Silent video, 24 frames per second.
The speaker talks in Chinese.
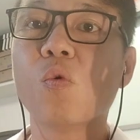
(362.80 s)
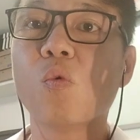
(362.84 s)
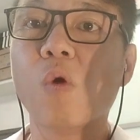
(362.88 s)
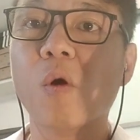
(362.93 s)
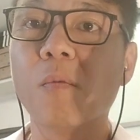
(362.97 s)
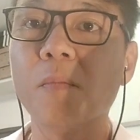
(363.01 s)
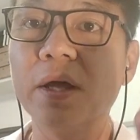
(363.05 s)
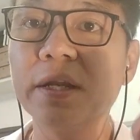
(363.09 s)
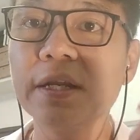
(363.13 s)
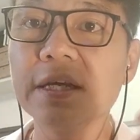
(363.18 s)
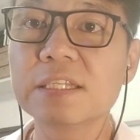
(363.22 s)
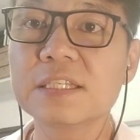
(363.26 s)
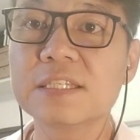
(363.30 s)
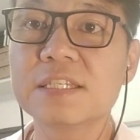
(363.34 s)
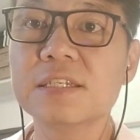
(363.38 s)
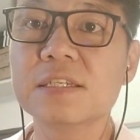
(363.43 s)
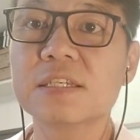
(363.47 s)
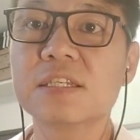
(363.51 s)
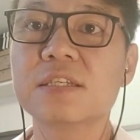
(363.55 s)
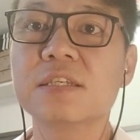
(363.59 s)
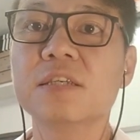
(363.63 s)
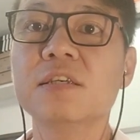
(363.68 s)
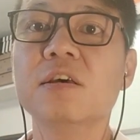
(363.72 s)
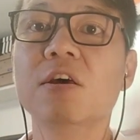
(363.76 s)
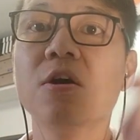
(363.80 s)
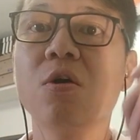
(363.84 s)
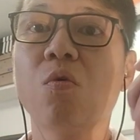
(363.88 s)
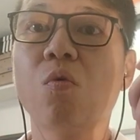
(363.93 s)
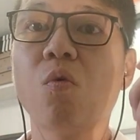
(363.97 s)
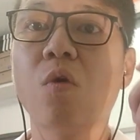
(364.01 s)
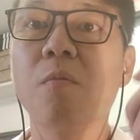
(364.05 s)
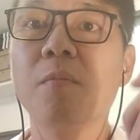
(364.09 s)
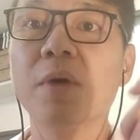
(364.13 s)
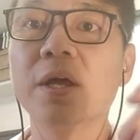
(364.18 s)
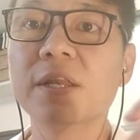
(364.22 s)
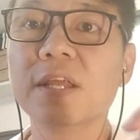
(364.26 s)
我们的自私、
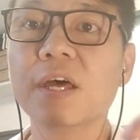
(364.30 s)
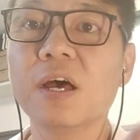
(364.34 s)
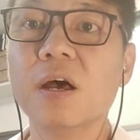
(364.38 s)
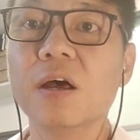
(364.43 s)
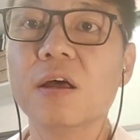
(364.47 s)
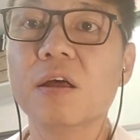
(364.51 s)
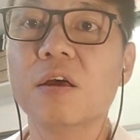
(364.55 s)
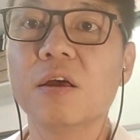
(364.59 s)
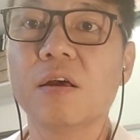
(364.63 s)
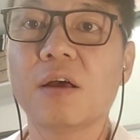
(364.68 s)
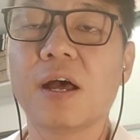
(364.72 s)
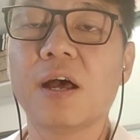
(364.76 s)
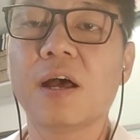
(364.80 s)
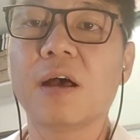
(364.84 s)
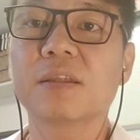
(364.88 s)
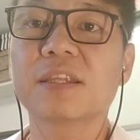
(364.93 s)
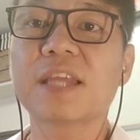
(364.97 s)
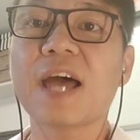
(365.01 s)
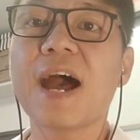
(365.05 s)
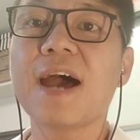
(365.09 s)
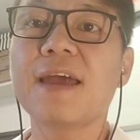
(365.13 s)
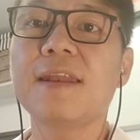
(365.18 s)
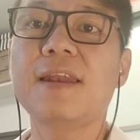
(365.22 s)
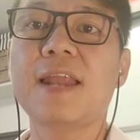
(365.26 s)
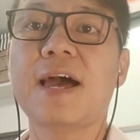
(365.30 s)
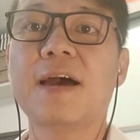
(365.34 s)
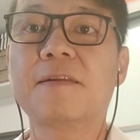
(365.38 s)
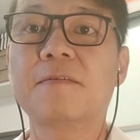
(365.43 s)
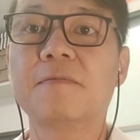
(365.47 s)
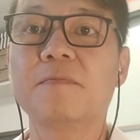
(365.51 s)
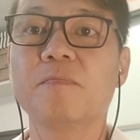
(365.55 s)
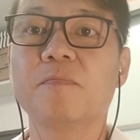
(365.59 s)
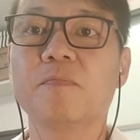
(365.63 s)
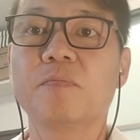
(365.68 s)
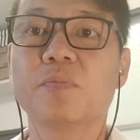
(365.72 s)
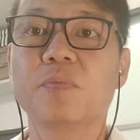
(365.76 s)
我们的啊贪婪，
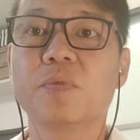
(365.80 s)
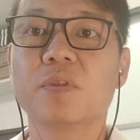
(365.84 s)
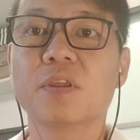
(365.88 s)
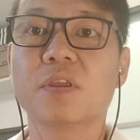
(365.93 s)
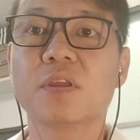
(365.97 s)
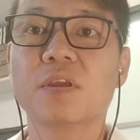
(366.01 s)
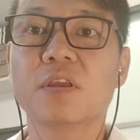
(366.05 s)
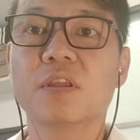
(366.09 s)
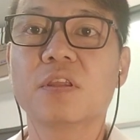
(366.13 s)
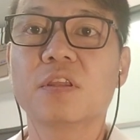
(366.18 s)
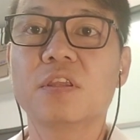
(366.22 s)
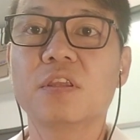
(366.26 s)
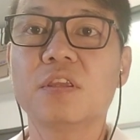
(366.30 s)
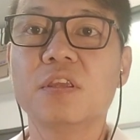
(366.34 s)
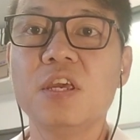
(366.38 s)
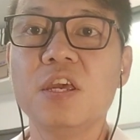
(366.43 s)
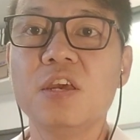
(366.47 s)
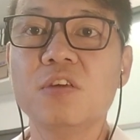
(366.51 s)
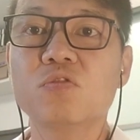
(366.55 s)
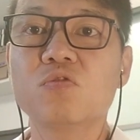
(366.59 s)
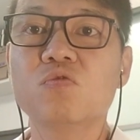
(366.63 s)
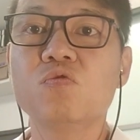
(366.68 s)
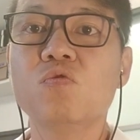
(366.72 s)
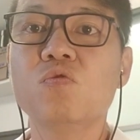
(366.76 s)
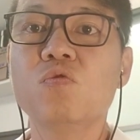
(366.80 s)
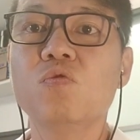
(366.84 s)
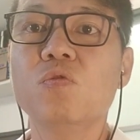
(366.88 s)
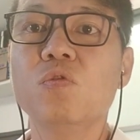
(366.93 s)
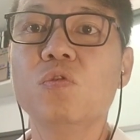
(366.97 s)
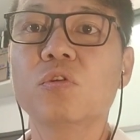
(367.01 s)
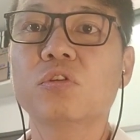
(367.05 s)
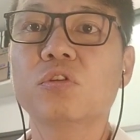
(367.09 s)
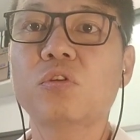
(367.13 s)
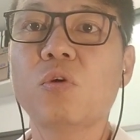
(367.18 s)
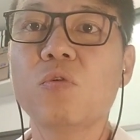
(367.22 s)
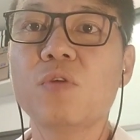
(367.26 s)
耶稣
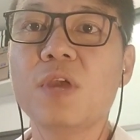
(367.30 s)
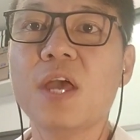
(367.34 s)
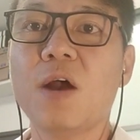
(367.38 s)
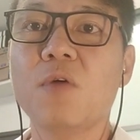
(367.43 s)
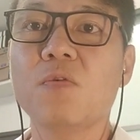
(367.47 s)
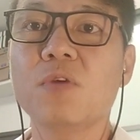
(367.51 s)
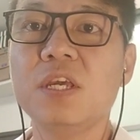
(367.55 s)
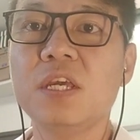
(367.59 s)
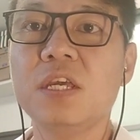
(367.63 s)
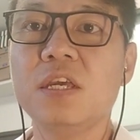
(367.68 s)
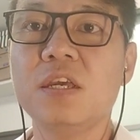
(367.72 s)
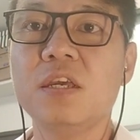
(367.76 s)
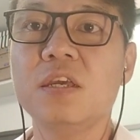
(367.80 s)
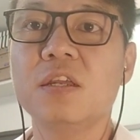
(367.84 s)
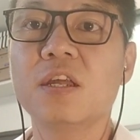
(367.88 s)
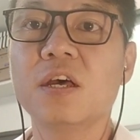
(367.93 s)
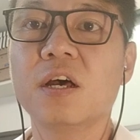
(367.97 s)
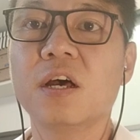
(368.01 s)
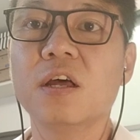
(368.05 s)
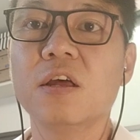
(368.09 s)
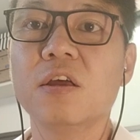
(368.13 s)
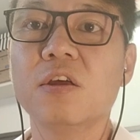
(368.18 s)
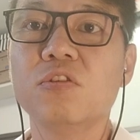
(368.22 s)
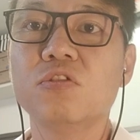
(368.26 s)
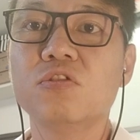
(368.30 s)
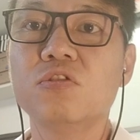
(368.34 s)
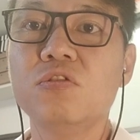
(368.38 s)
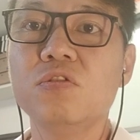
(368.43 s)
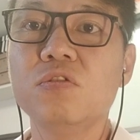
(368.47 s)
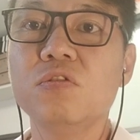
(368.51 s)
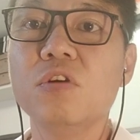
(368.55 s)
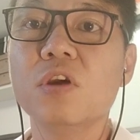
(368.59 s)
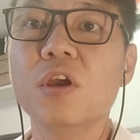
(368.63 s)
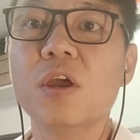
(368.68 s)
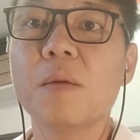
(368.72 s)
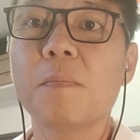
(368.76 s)
都要一一的
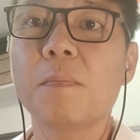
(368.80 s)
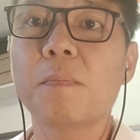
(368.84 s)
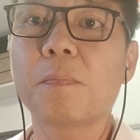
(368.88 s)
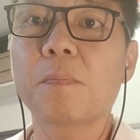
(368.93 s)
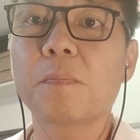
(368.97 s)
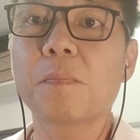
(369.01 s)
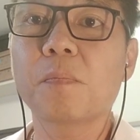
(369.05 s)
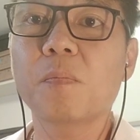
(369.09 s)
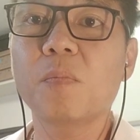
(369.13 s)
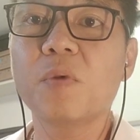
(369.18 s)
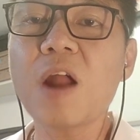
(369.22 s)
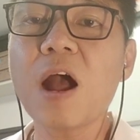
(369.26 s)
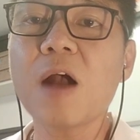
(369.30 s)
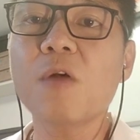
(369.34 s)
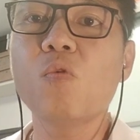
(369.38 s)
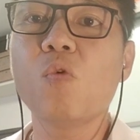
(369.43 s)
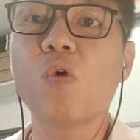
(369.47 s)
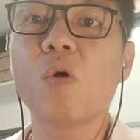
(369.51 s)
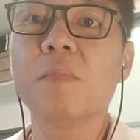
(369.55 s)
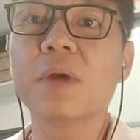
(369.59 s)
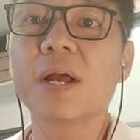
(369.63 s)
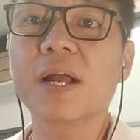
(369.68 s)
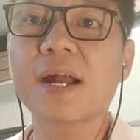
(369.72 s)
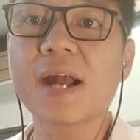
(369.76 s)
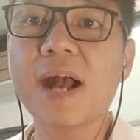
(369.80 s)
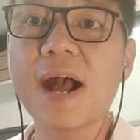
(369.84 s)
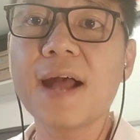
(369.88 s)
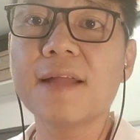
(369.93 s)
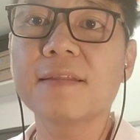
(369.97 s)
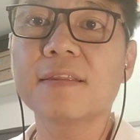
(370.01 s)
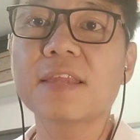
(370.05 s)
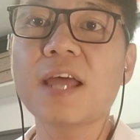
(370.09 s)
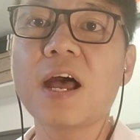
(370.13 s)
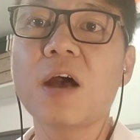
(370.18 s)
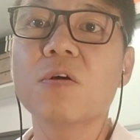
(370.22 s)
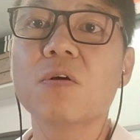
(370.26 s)
去让我们看
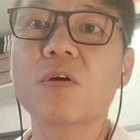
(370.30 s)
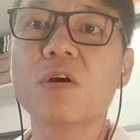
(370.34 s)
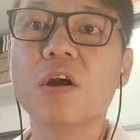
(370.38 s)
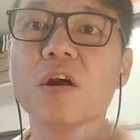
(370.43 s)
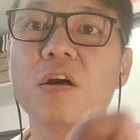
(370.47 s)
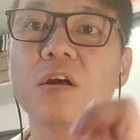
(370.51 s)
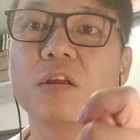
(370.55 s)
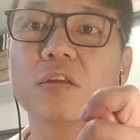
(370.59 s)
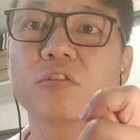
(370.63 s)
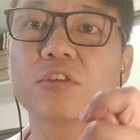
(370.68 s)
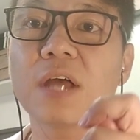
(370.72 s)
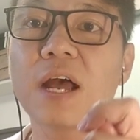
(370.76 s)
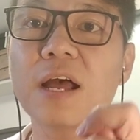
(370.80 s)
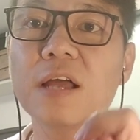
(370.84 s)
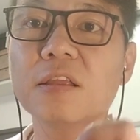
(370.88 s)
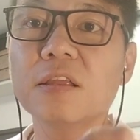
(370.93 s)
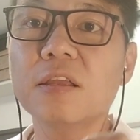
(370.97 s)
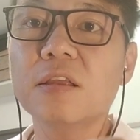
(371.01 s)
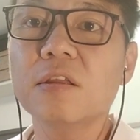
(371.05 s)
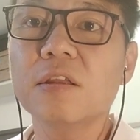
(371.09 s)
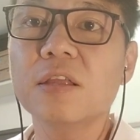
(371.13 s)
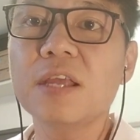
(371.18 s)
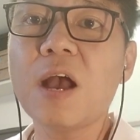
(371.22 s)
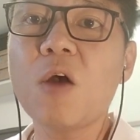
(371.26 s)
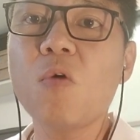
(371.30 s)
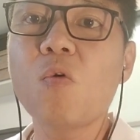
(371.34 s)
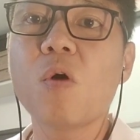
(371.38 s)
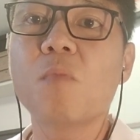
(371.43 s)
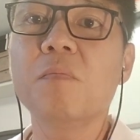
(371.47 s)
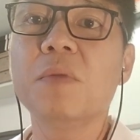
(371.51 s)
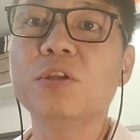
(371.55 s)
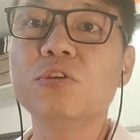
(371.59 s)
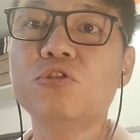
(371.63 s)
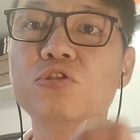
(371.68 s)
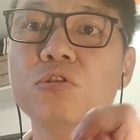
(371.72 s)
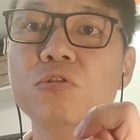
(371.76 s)
到，他要我
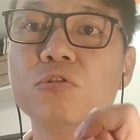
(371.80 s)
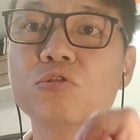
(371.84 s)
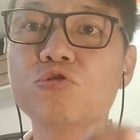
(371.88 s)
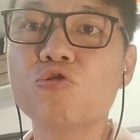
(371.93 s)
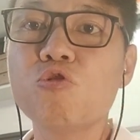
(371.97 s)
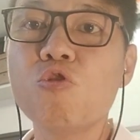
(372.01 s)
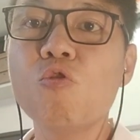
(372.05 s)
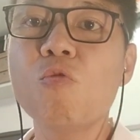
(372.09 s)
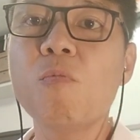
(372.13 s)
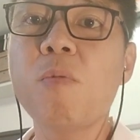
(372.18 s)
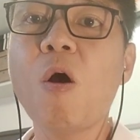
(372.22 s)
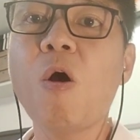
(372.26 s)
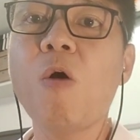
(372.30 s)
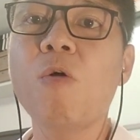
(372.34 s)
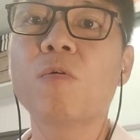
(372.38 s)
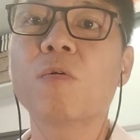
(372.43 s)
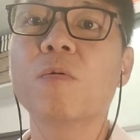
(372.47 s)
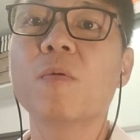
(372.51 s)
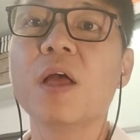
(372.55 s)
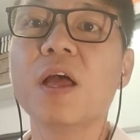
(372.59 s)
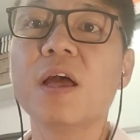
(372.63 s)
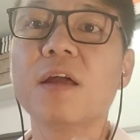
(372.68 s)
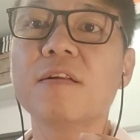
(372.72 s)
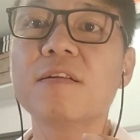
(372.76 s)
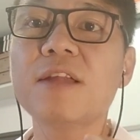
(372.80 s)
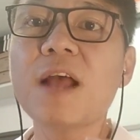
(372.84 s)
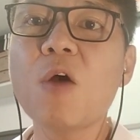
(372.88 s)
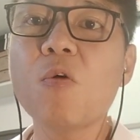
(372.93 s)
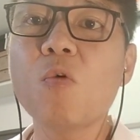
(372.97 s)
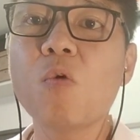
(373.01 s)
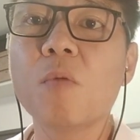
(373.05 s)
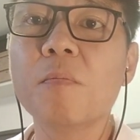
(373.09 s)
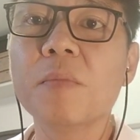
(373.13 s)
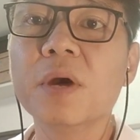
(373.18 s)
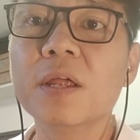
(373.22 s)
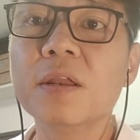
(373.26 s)
们去触碰，让
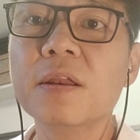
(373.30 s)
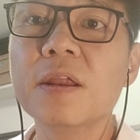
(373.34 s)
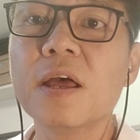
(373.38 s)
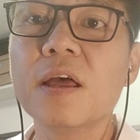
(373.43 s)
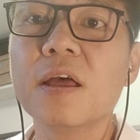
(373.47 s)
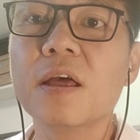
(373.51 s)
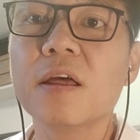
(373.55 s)
我们